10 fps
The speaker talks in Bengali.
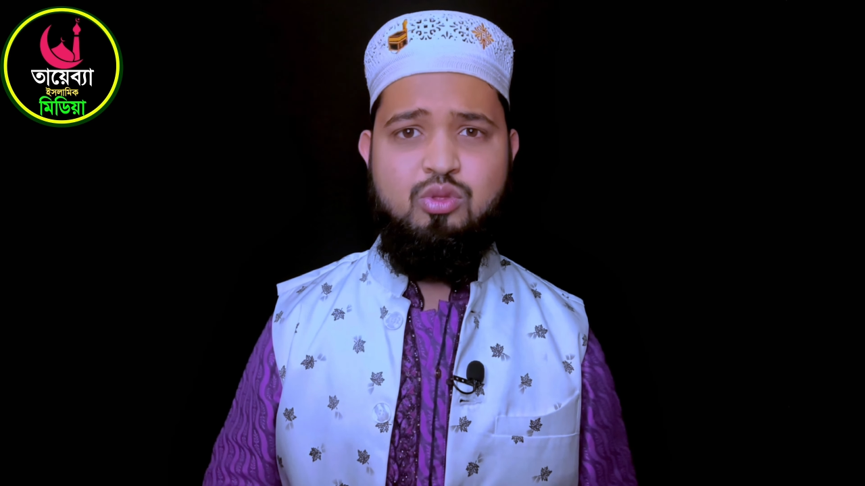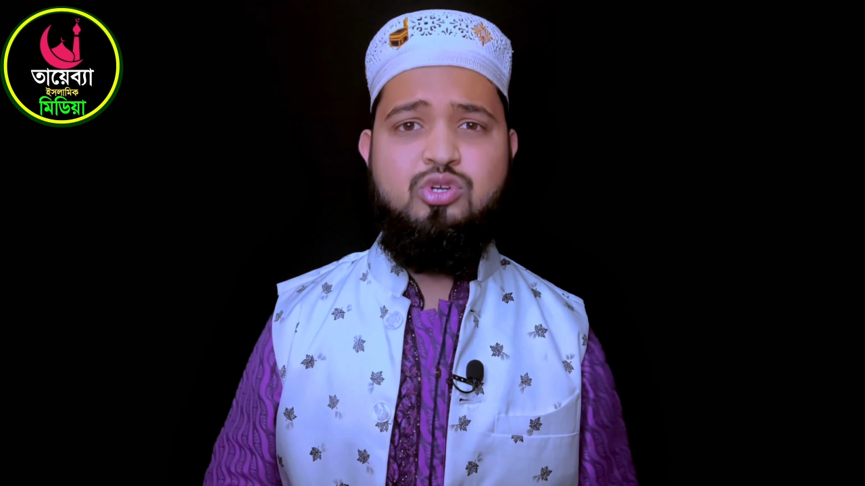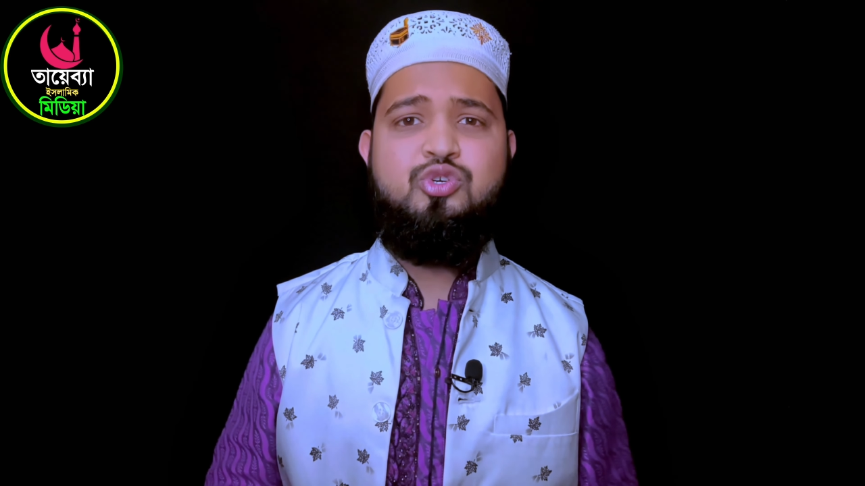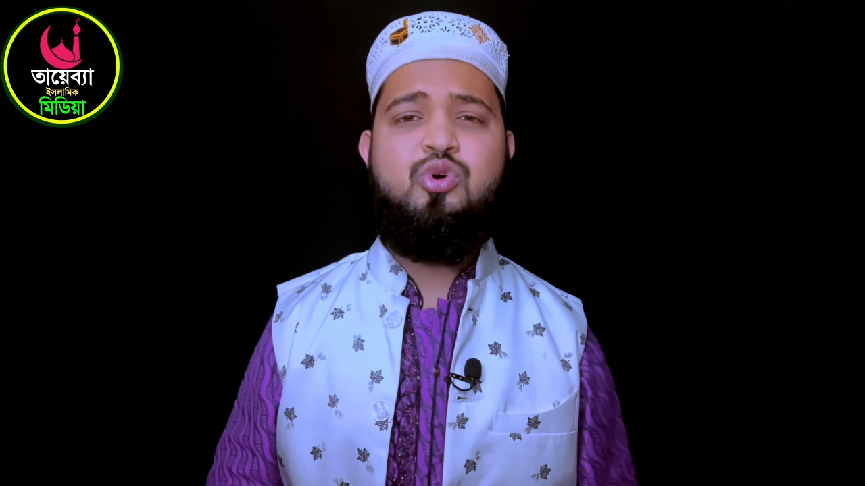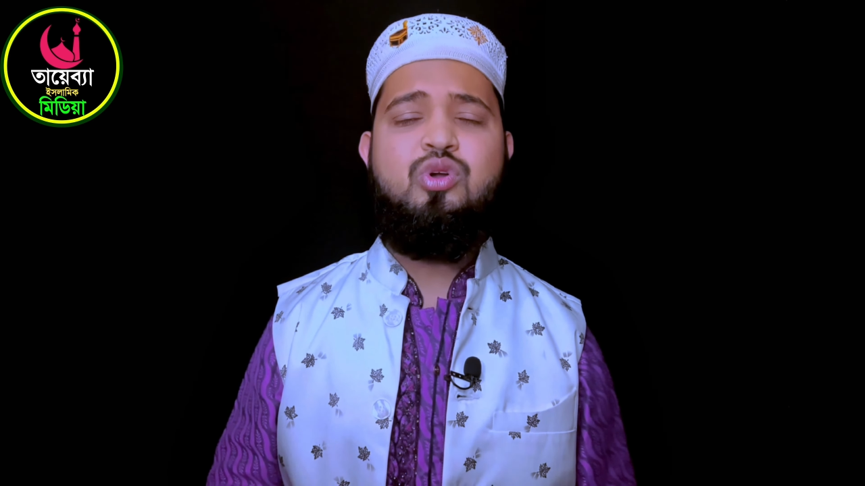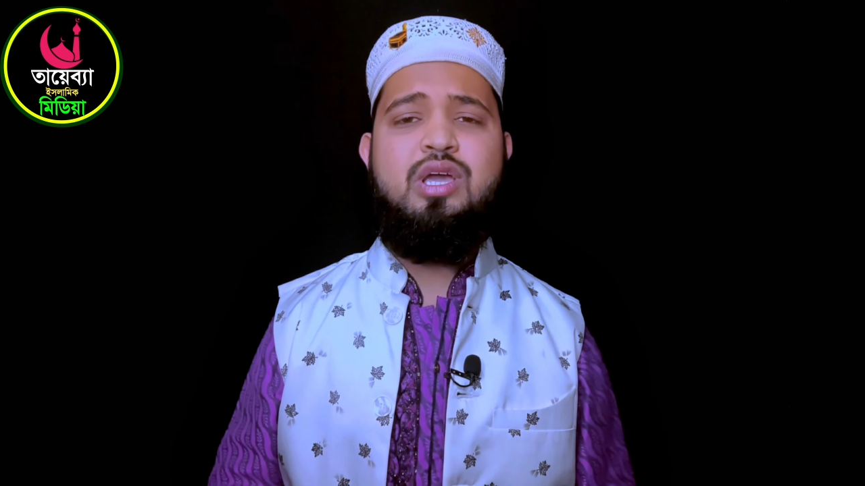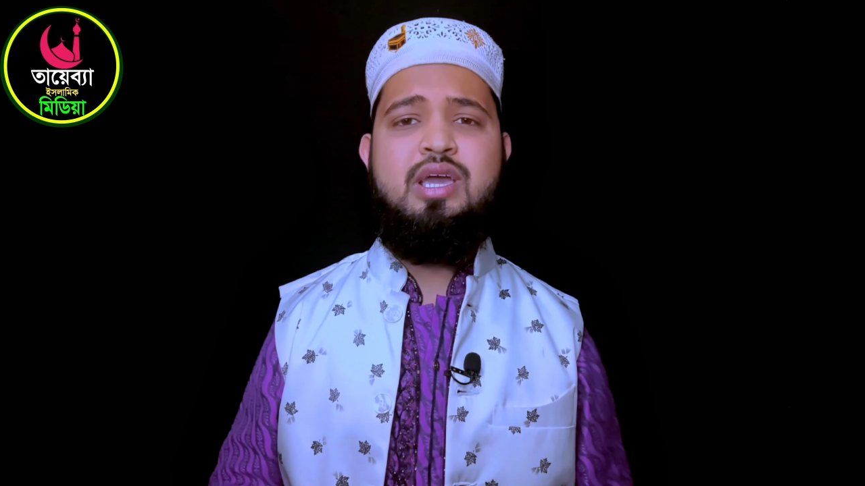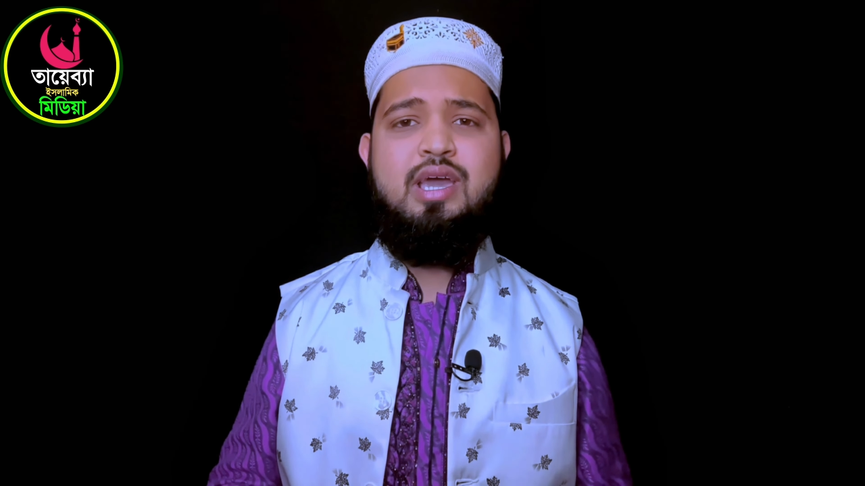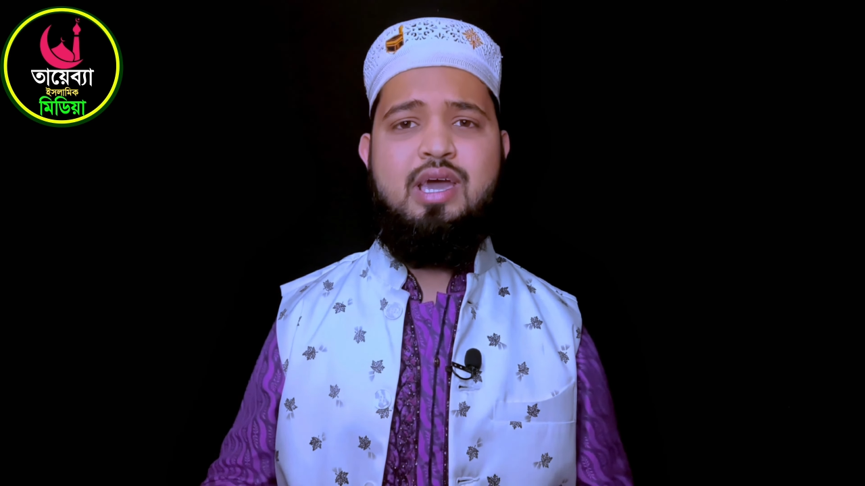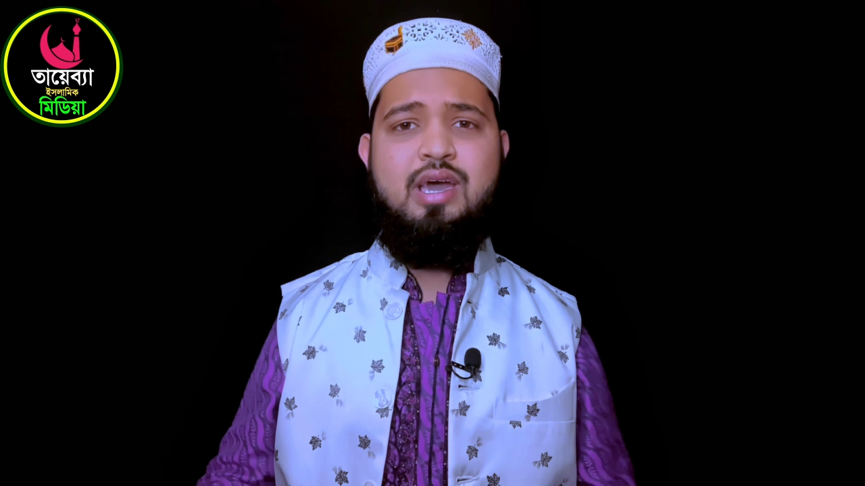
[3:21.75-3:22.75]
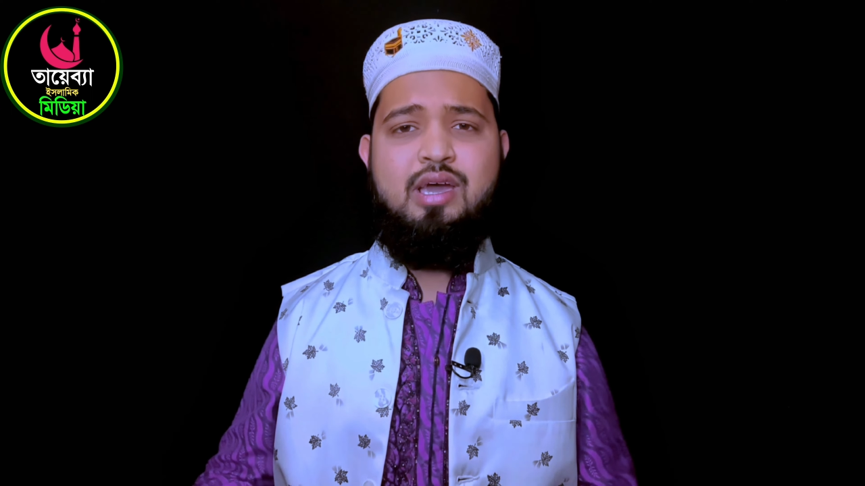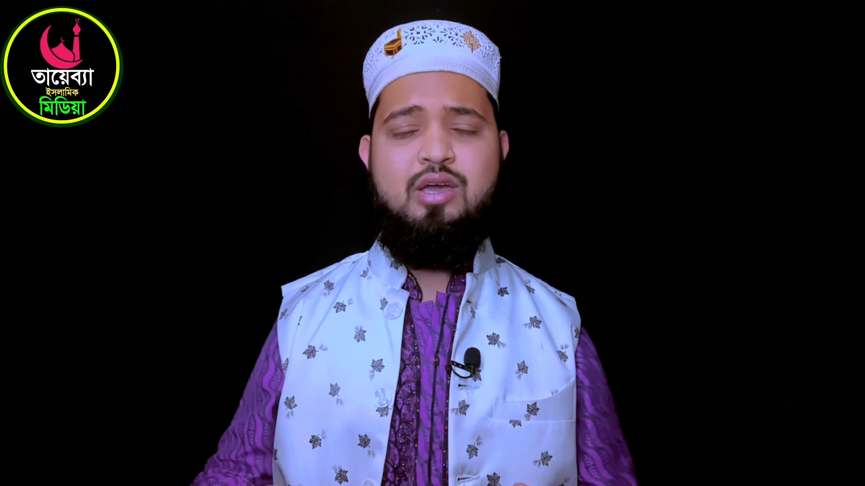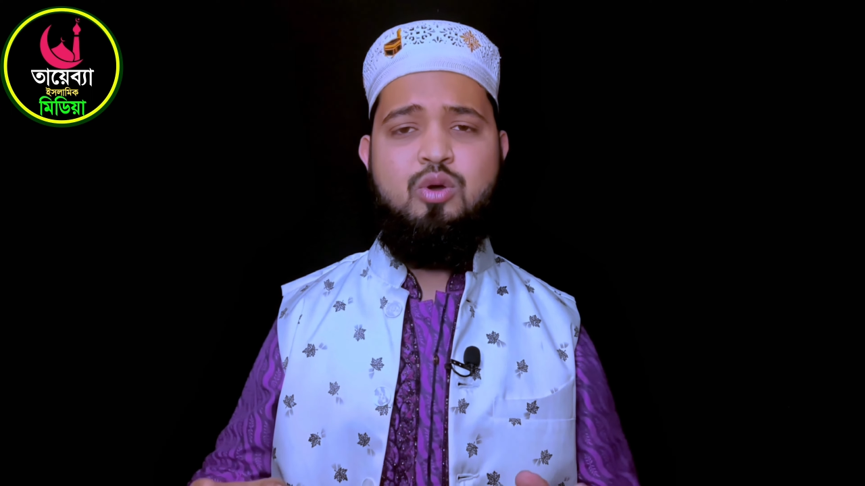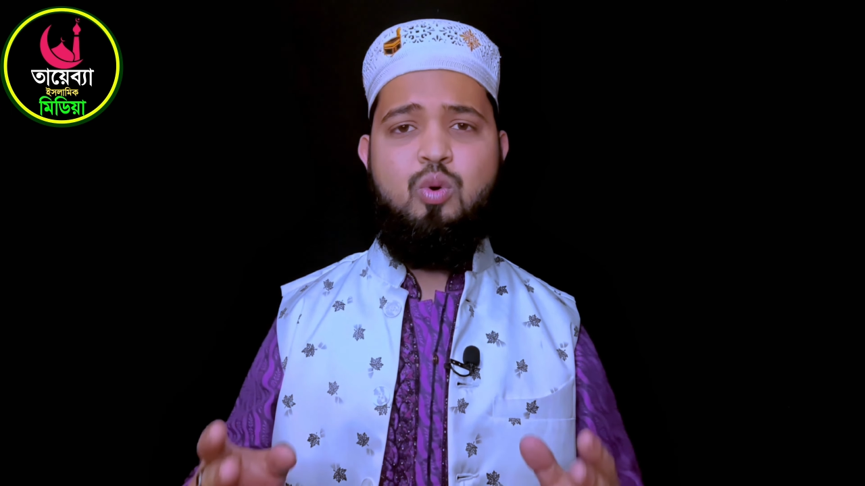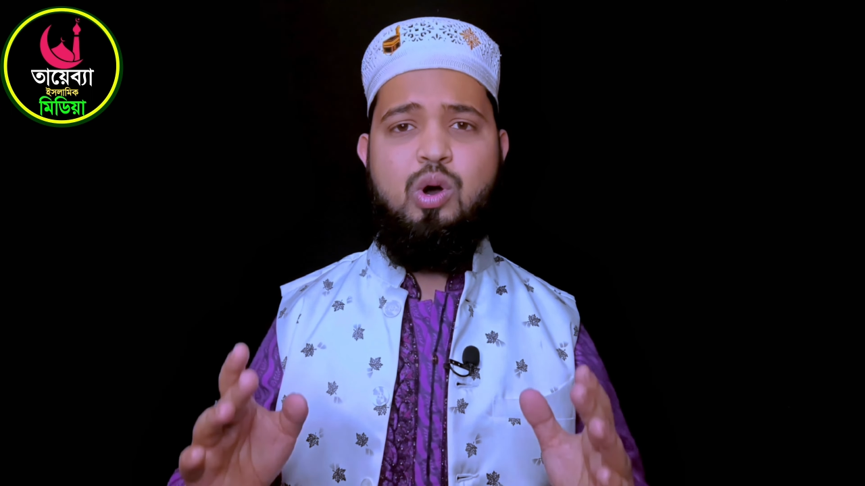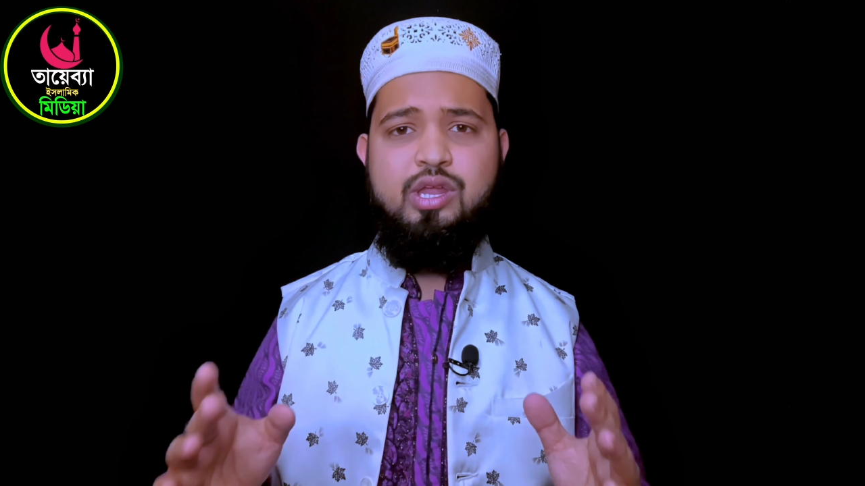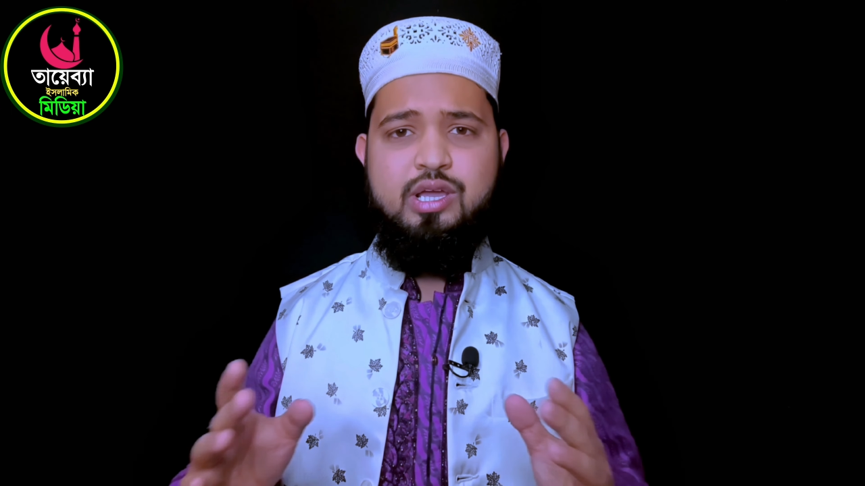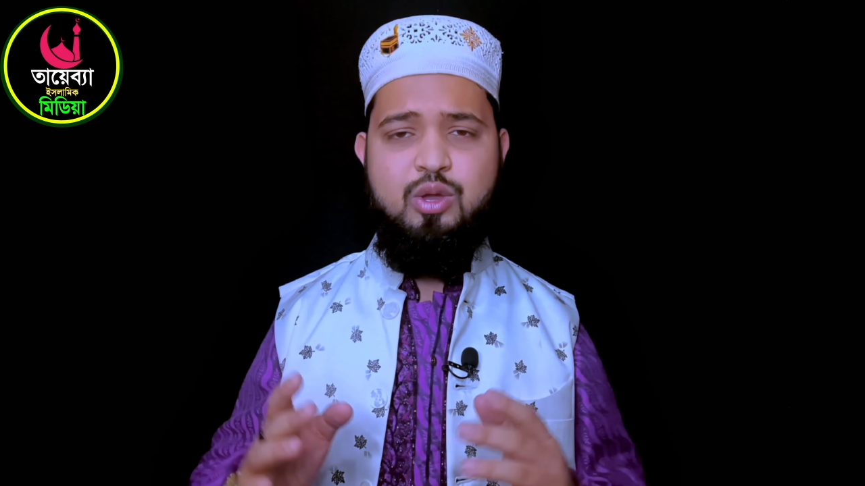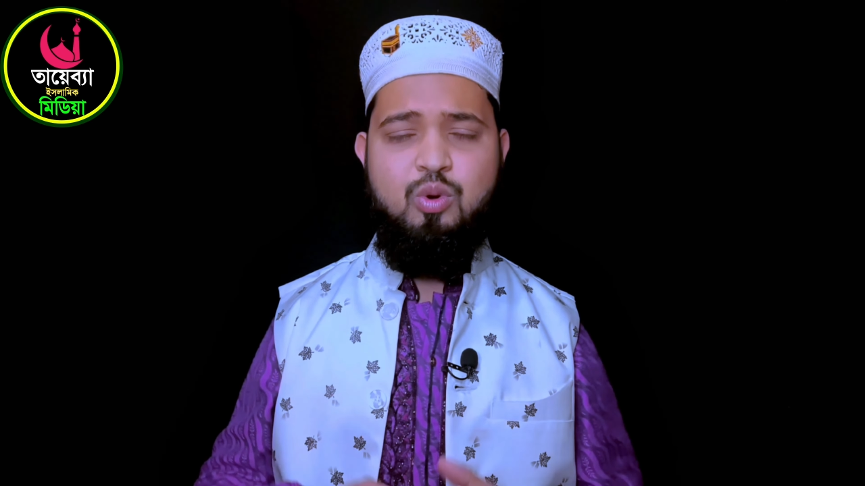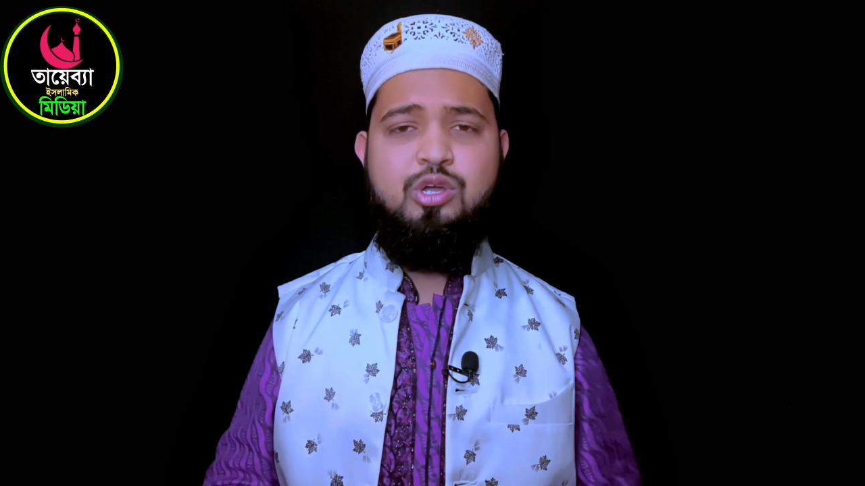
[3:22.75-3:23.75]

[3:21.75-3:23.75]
দর্শক হ্যাঁ অনেকে